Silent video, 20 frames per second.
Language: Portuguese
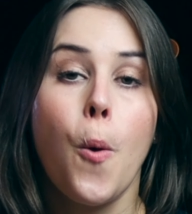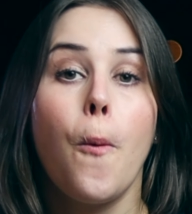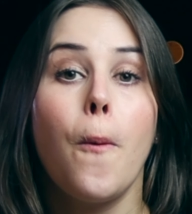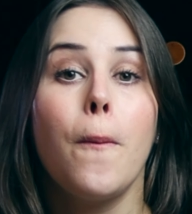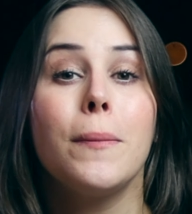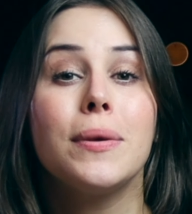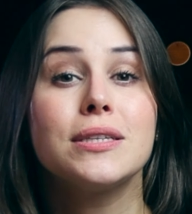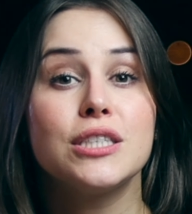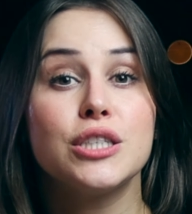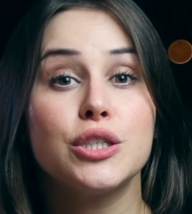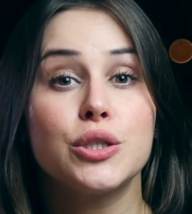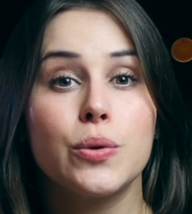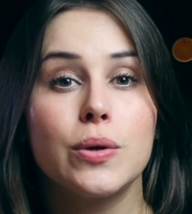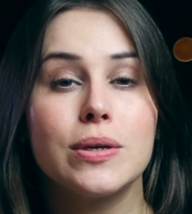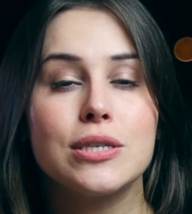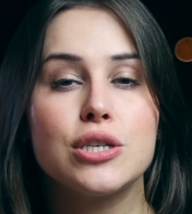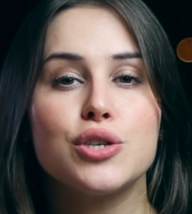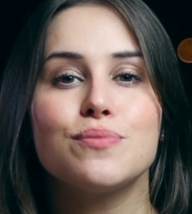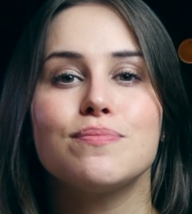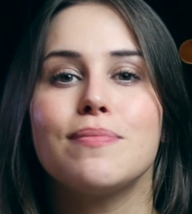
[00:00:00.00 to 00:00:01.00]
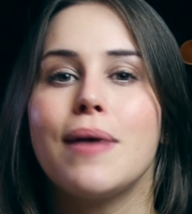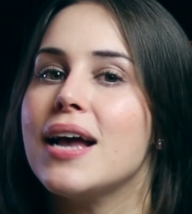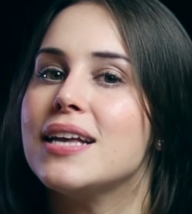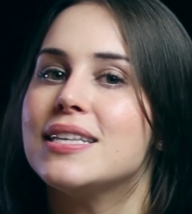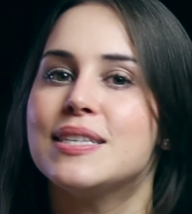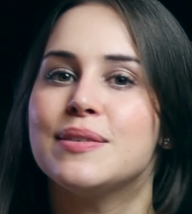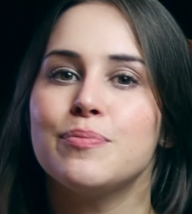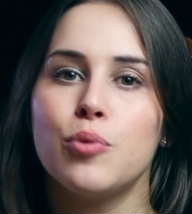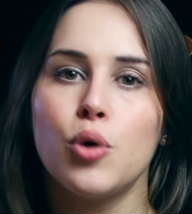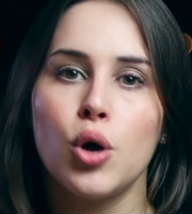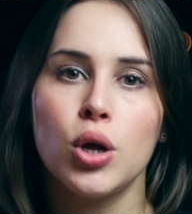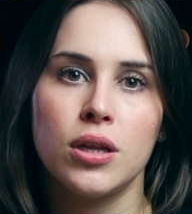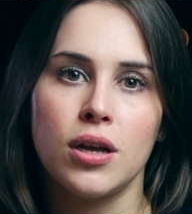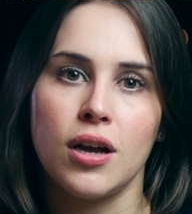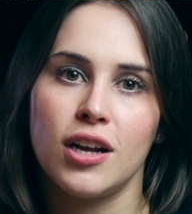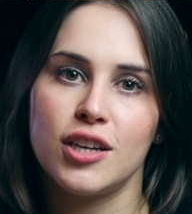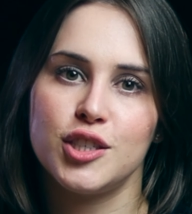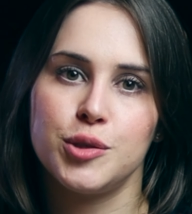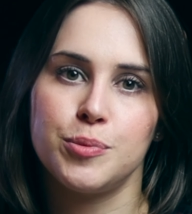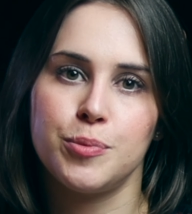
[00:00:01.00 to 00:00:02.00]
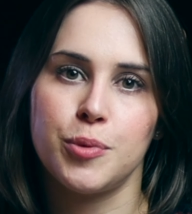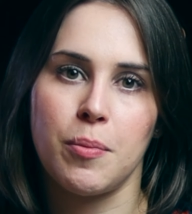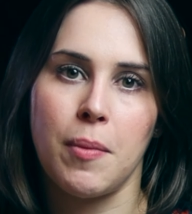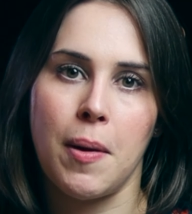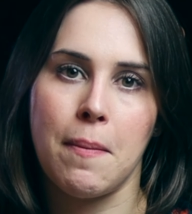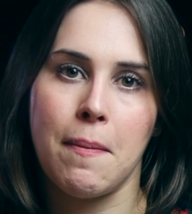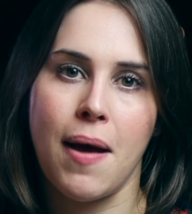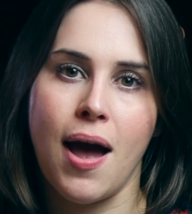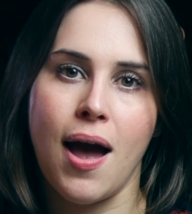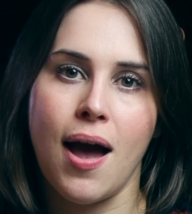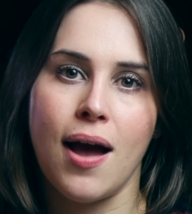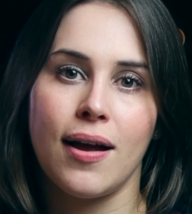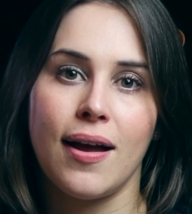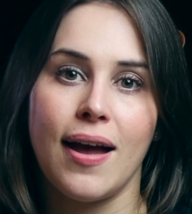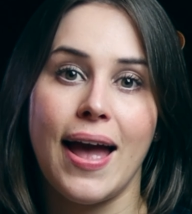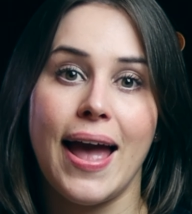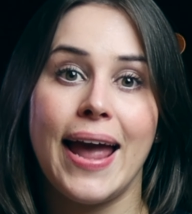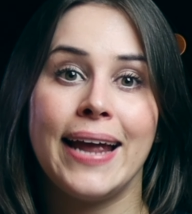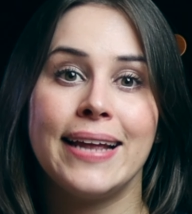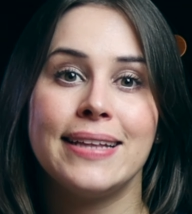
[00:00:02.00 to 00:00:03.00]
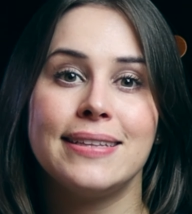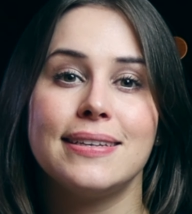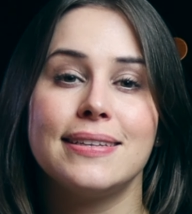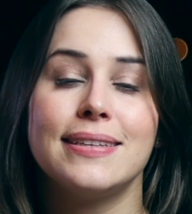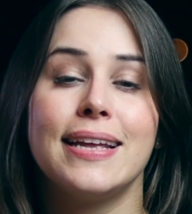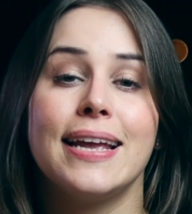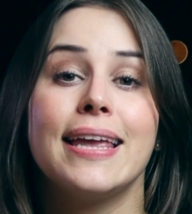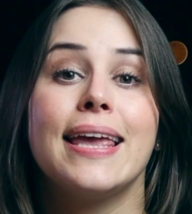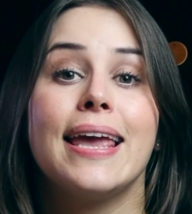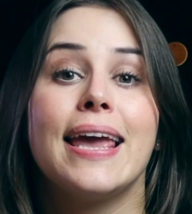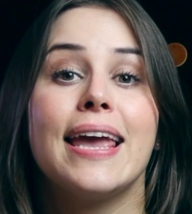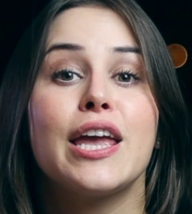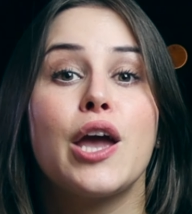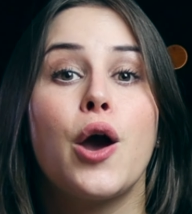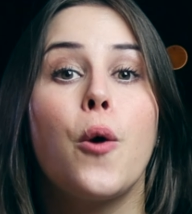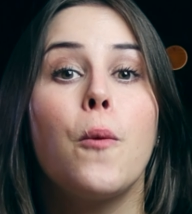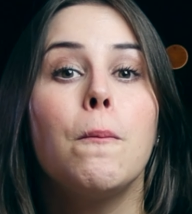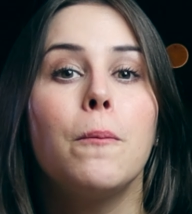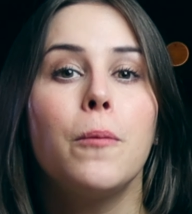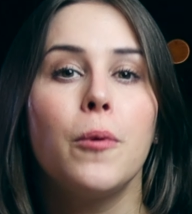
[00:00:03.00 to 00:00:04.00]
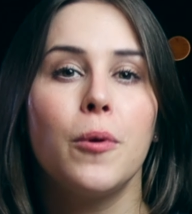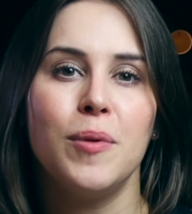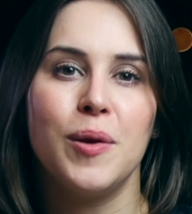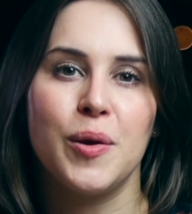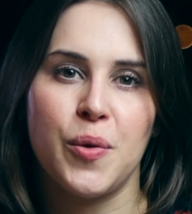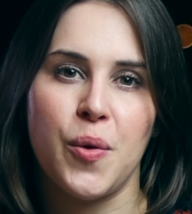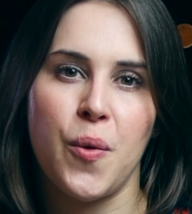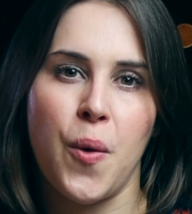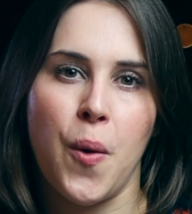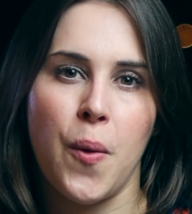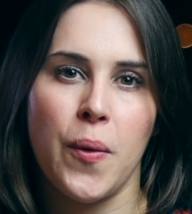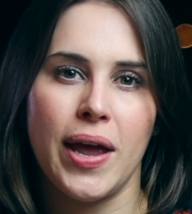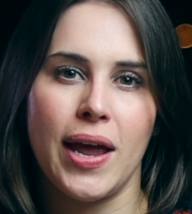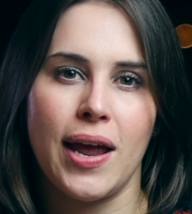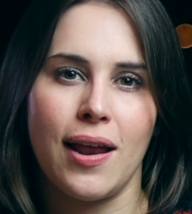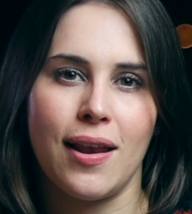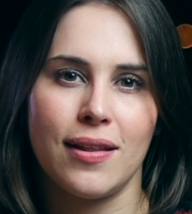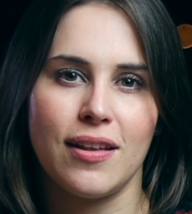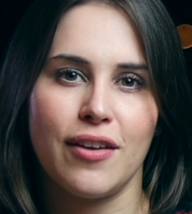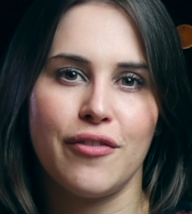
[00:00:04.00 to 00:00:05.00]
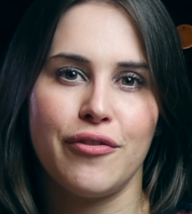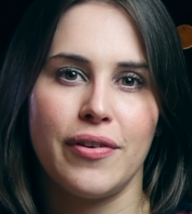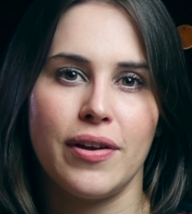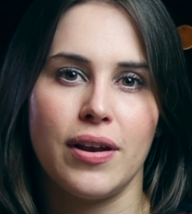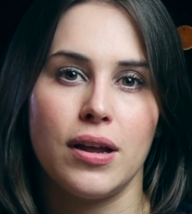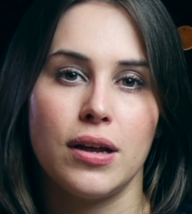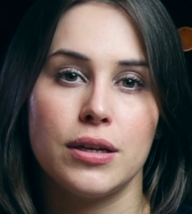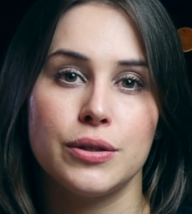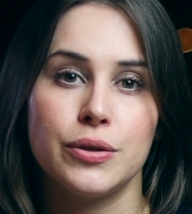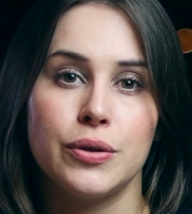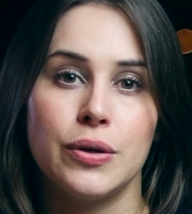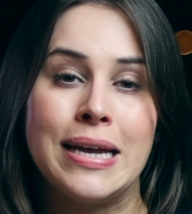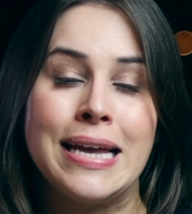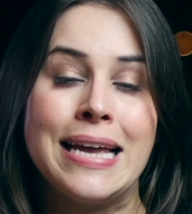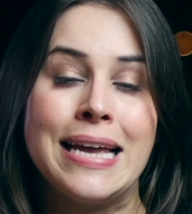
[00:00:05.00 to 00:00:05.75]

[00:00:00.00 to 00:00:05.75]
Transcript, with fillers: Uma das coisas mais importantes para uma marca é entender quem é o público com quem ela está falando.